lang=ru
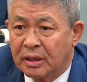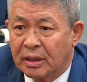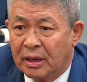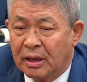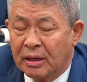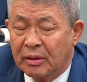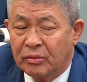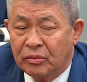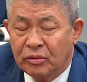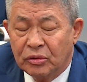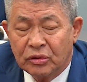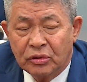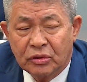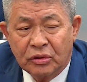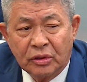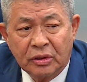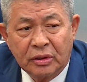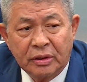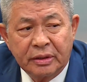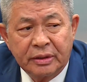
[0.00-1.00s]
Рад, что
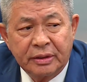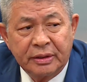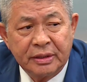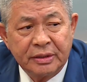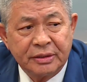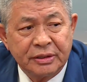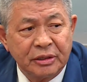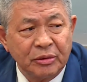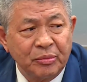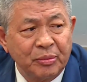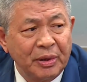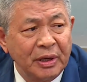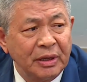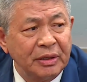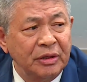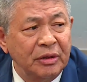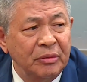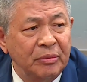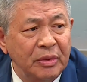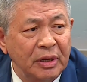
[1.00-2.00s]
выхожу на заслуженный
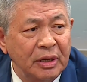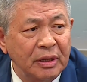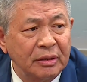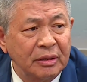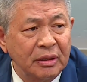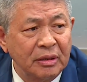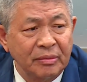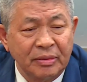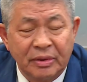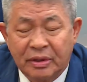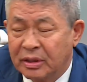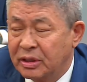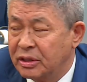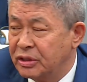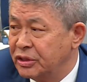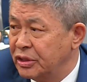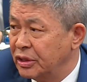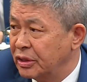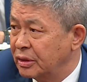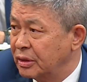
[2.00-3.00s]
отдых в такое
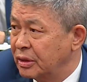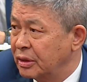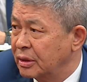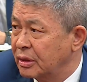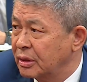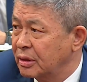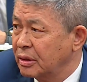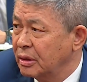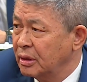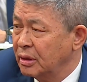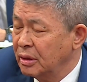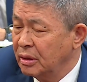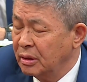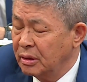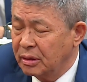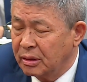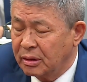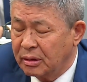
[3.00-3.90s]
спокойное мирное время.